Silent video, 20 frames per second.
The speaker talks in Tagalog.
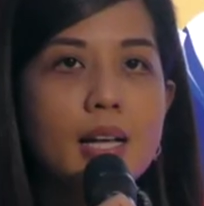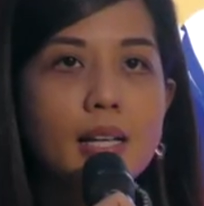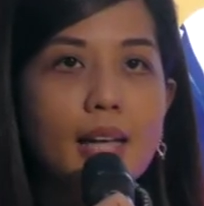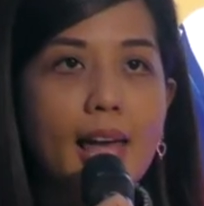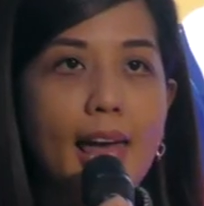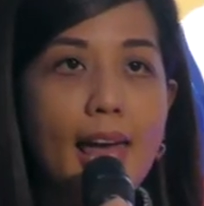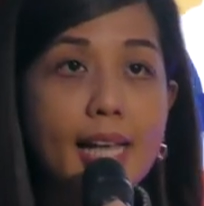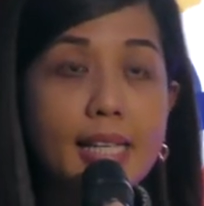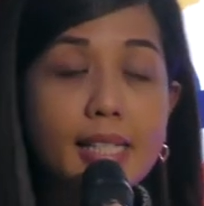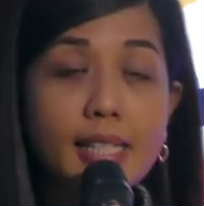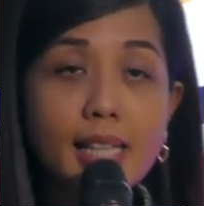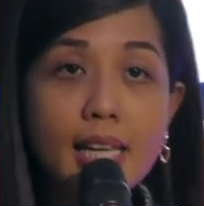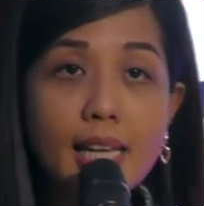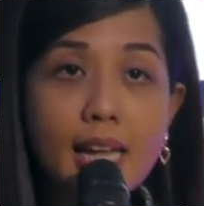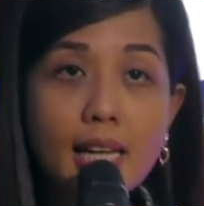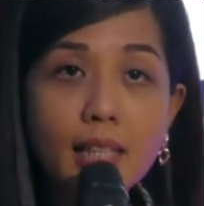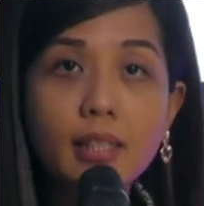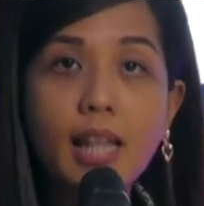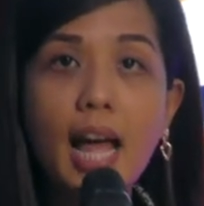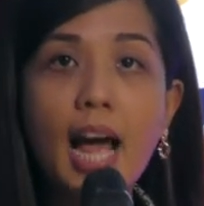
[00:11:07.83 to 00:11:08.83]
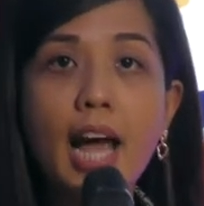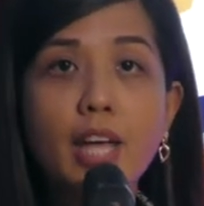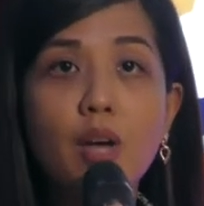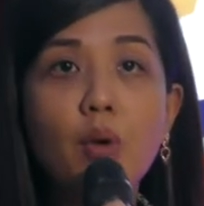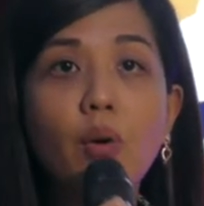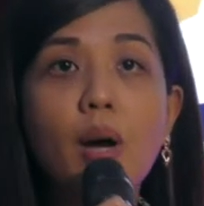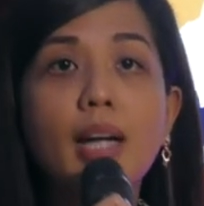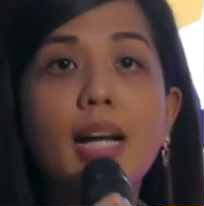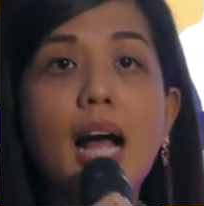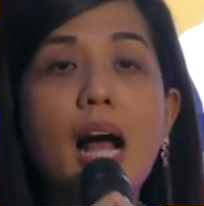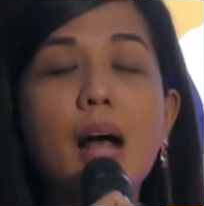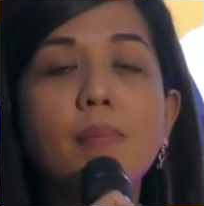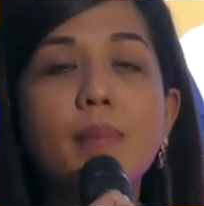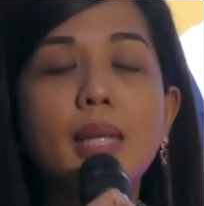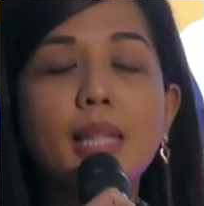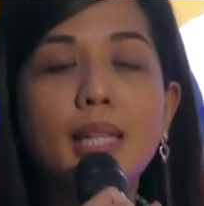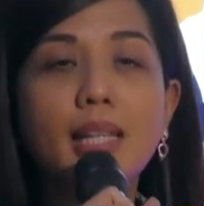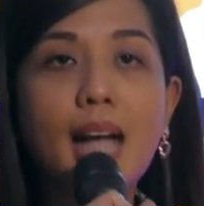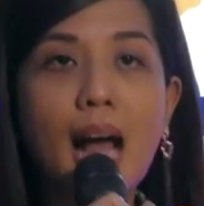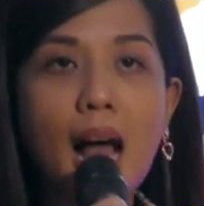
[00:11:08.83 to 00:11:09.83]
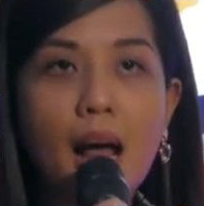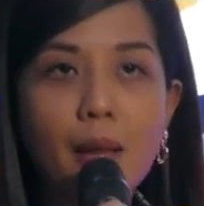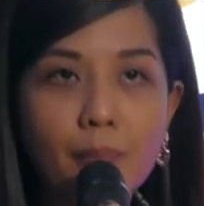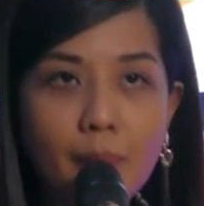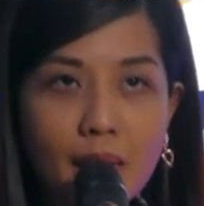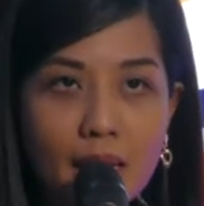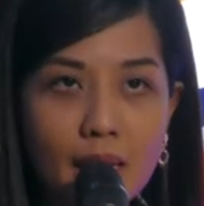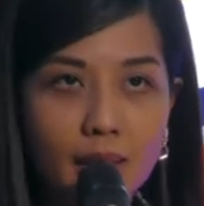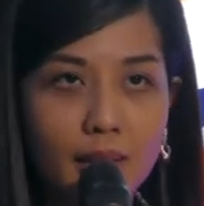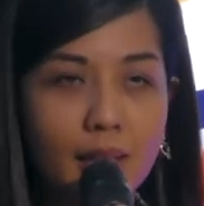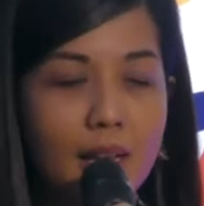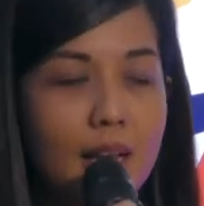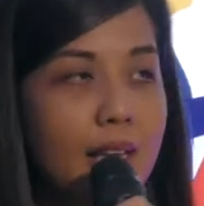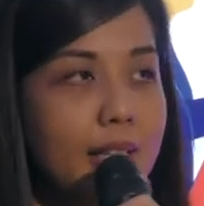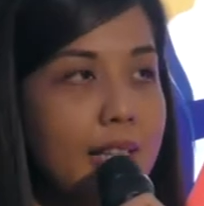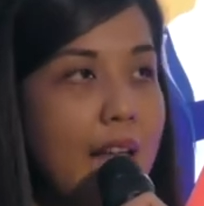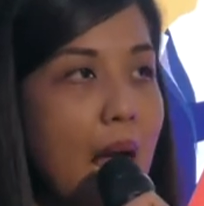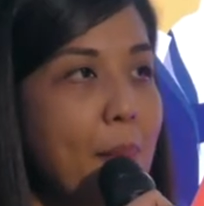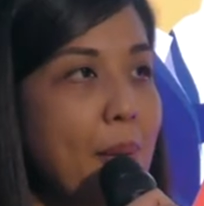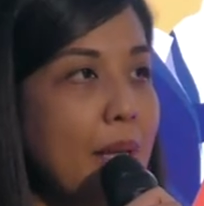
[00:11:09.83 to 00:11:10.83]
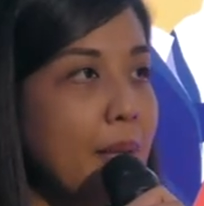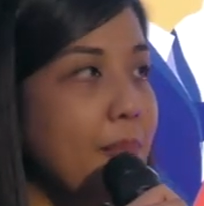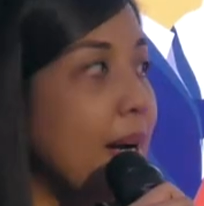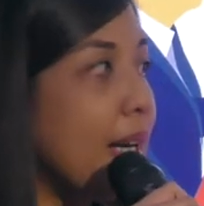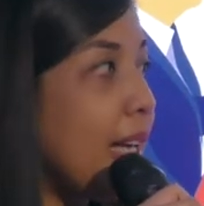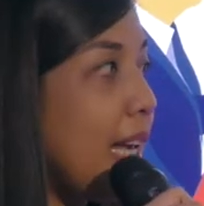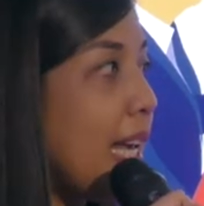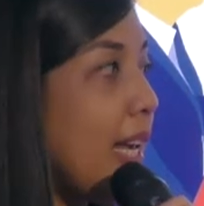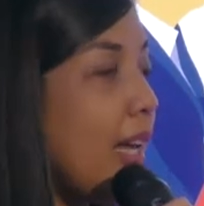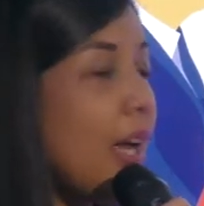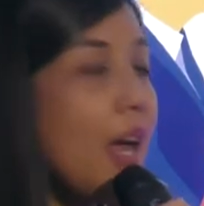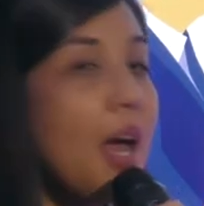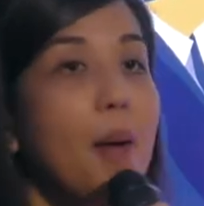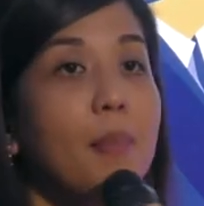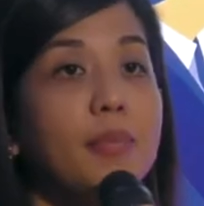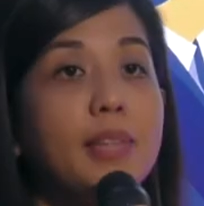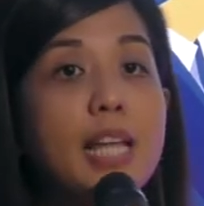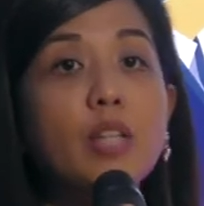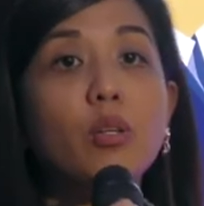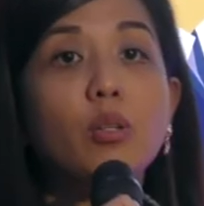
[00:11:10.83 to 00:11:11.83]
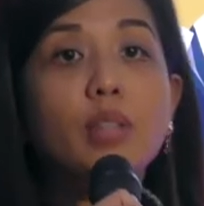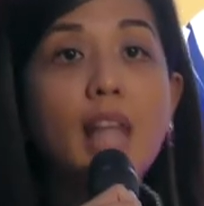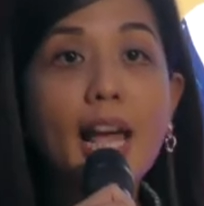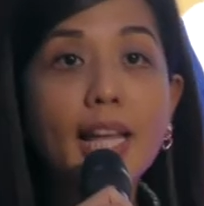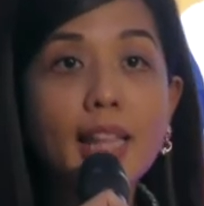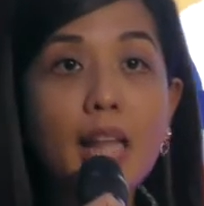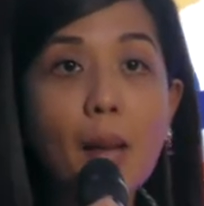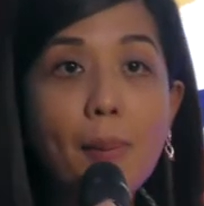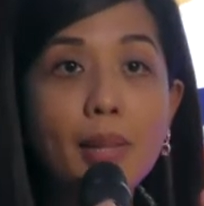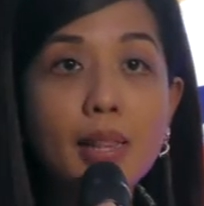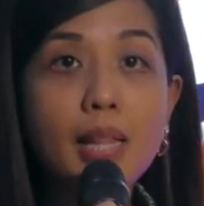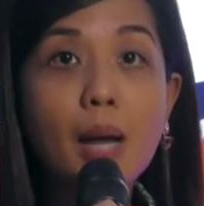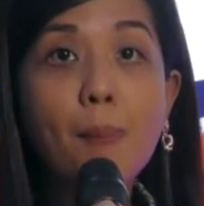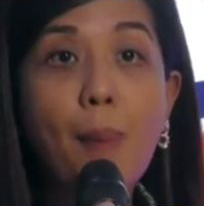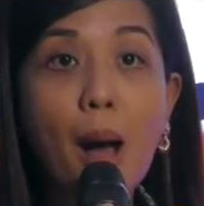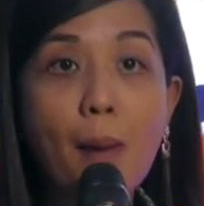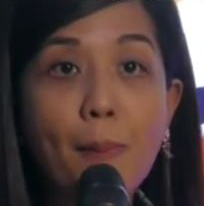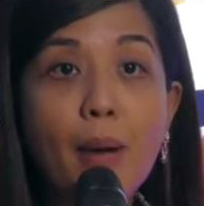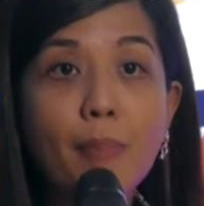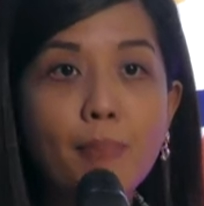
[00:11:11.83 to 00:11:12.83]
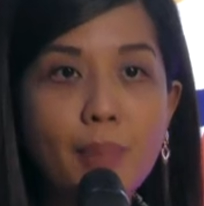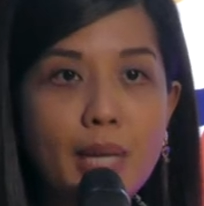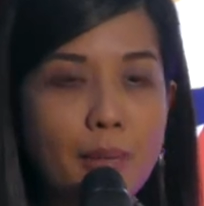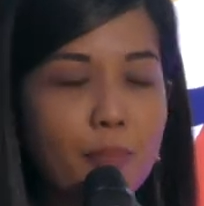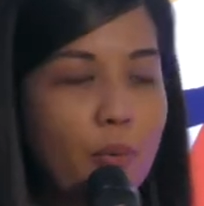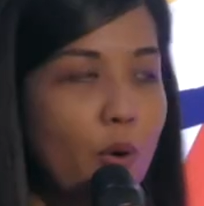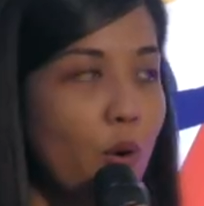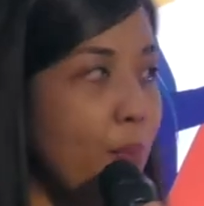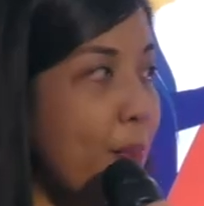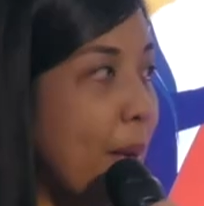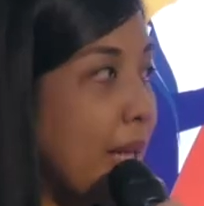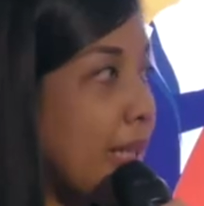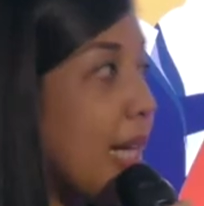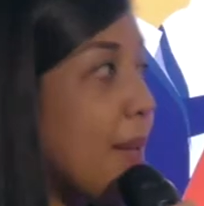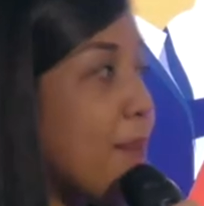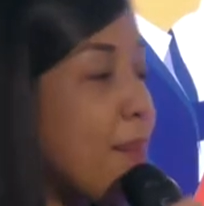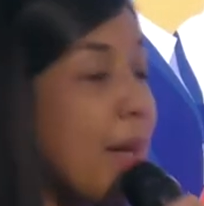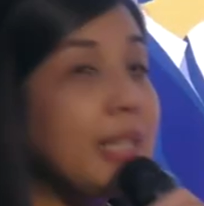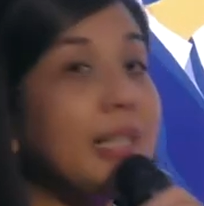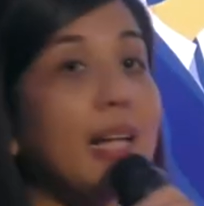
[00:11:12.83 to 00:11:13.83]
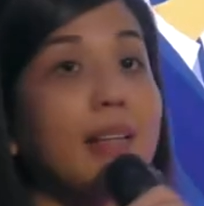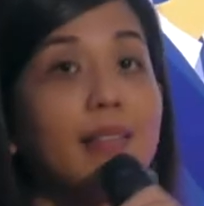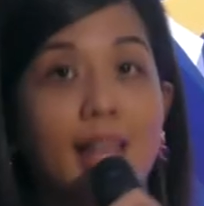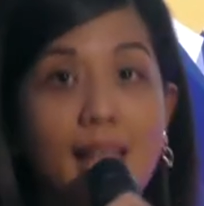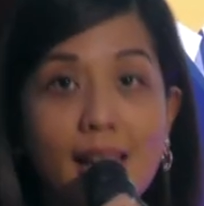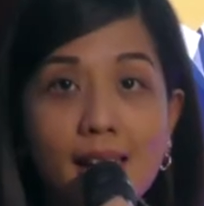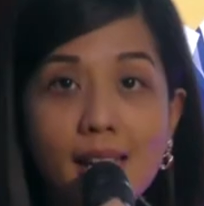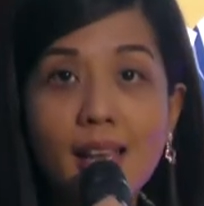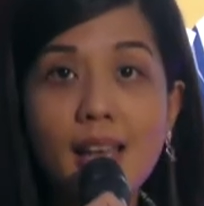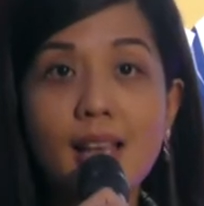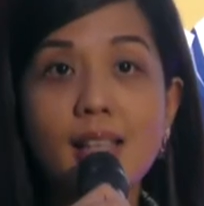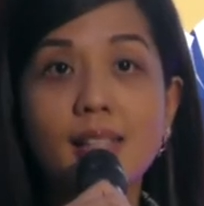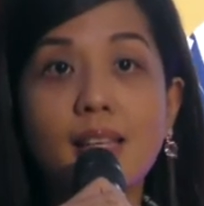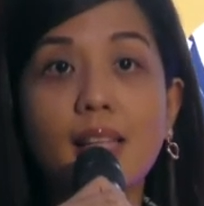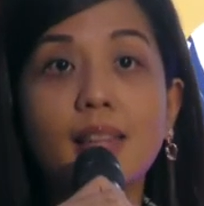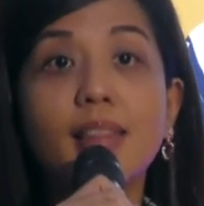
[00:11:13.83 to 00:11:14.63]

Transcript: excellent tayo, kagamit-gamit. Dapat maging dito tayo dapat nagpapabibo pagda- pagdating sa